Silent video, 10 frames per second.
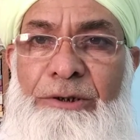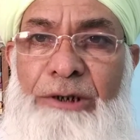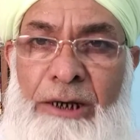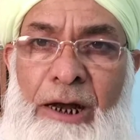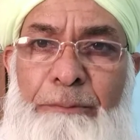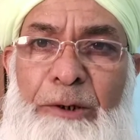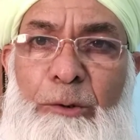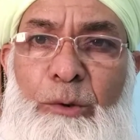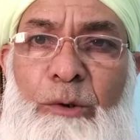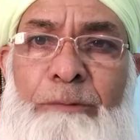जगह पर
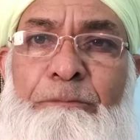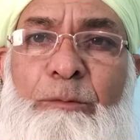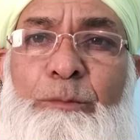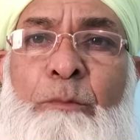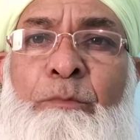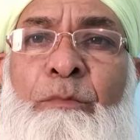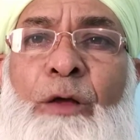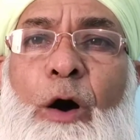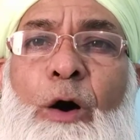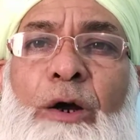हों
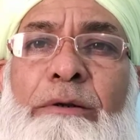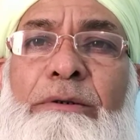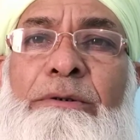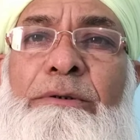और